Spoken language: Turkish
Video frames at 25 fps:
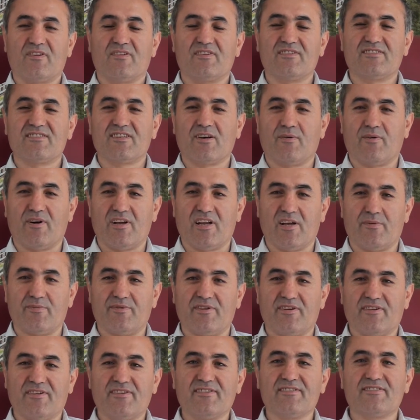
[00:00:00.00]
İslam
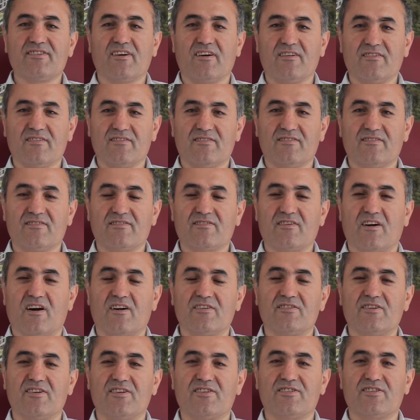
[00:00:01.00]
aleminin, insanlığın
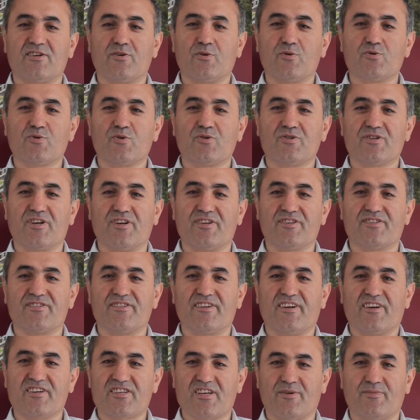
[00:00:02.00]
kardeşçe, huzur
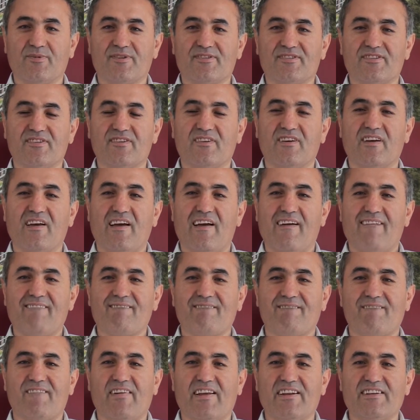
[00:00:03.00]
içerisinde yaşaması
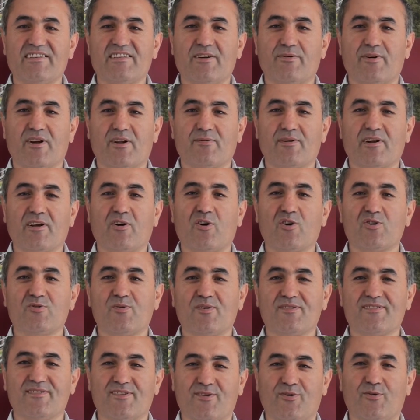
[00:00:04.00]
ve nice bayramlara
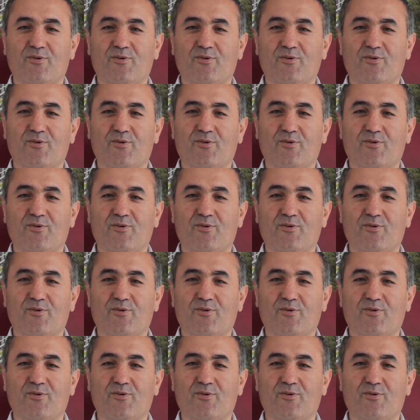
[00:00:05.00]
kavuşmasını